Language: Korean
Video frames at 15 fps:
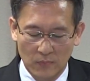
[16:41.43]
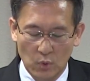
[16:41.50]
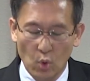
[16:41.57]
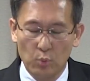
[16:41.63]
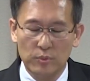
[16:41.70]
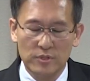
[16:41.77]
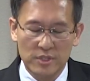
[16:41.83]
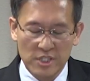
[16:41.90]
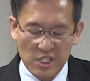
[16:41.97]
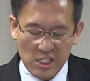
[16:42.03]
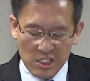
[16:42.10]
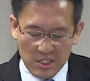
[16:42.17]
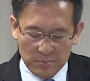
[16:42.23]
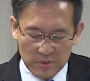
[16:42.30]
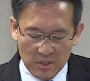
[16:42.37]
요욥
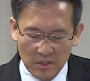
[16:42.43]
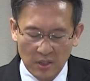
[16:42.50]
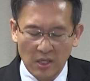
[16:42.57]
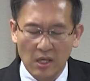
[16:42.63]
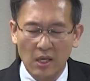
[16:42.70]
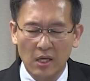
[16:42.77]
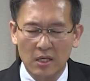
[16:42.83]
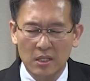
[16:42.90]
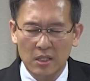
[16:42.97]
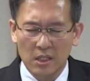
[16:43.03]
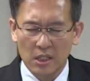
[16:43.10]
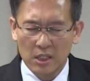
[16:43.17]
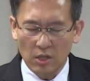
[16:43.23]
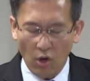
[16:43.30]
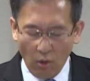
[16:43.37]
70세에
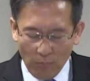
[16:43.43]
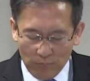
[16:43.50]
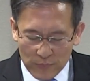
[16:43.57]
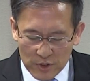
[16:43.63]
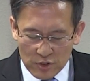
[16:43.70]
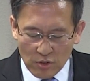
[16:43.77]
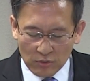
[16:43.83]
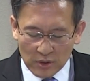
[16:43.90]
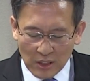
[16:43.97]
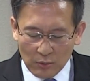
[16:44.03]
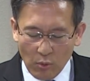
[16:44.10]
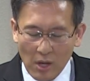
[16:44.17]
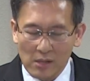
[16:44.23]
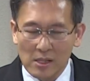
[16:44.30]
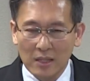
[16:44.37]
이 엄청난
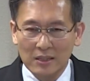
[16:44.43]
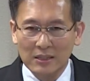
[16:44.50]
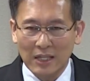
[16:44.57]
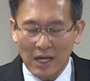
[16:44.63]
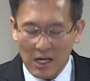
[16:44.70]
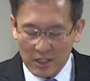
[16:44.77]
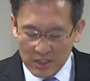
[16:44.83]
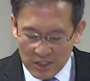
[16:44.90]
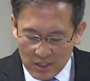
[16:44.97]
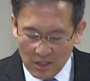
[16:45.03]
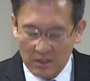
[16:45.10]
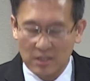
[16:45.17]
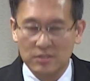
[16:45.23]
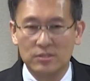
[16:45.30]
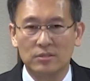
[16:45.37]
환란을 당하기
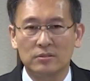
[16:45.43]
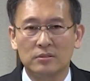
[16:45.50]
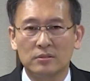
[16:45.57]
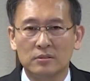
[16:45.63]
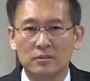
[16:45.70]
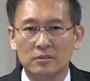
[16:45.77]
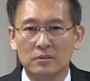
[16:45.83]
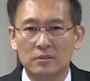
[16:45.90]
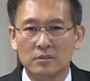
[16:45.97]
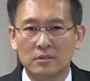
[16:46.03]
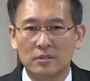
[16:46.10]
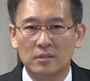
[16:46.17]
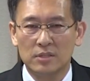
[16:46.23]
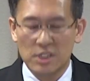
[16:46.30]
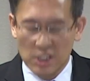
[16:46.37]
시작해서
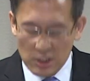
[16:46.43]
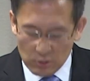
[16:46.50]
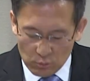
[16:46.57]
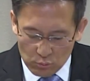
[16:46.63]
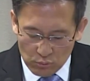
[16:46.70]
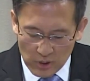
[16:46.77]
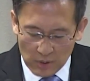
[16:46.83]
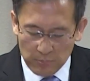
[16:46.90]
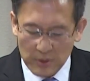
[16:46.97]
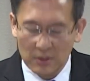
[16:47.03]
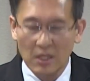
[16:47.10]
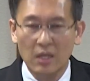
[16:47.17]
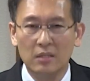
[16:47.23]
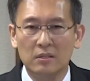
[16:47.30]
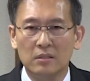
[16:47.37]
친구의
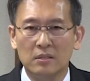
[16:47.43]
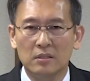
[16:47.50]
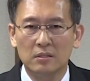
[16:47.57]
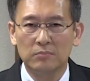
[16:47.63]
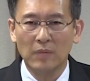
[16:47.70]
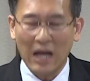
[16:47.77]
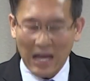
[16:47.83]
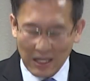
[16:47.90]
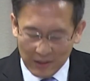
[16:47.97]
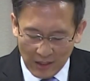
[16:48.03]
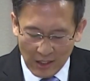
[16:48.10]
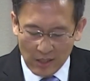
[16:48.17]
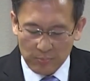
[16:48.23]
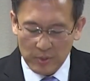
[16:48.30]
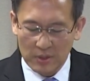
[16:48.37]
비난, 뭐
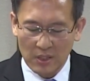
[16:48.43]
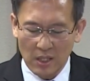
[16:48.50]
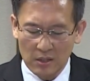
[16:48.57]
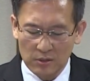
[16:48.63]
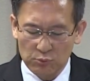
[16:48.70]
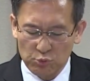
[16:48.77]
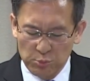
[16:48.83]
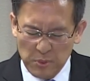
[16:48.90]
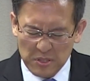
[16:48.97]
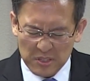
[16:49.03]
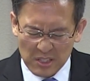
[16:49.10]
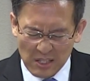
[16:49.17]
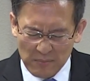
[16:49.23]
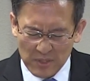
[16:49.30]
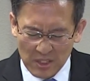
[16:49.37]
아내의 비난, 주변
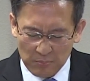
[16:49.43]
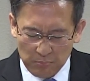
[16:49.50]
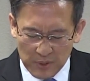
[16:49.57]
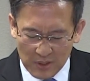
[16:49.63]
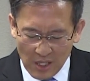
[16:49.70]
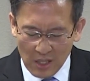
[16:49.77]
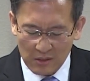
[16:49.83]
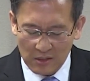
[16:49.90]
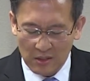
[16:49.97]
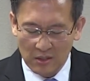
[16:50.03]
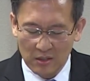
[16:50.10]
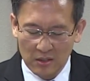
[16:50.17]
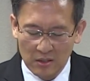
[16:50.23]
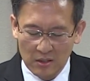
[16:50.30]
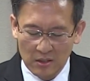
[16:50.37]
사람들의 비난
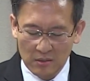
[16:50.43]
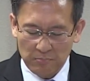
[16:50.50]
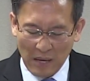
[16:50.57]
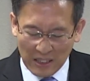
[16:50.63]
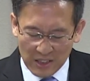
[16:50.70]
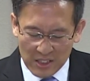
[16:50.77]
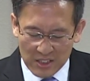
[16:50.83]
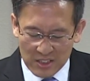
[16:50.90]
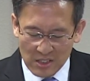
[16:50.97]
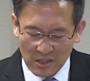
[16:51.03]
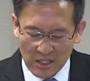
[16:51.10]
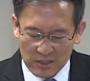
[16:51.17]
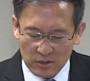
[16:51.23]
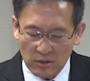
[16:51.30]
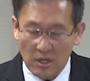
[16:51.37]
받기
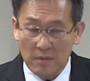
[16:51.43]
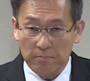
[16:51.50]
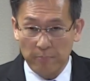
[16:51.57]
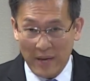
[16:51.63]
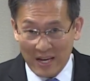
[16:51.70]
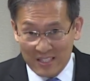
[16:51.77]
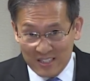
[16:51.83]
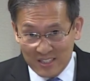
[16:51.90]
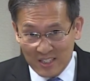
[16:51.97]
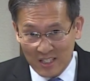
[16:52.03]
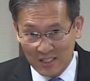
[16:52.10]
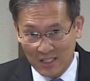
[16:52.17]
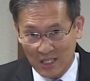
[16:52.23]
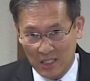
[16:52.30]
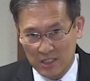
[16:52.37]
시작해서
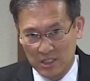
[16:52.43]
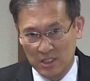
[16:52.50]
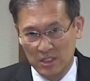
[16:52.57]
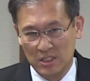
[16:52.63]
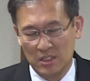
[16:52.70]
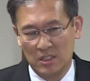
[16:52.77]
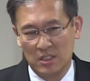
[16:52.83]
100세까지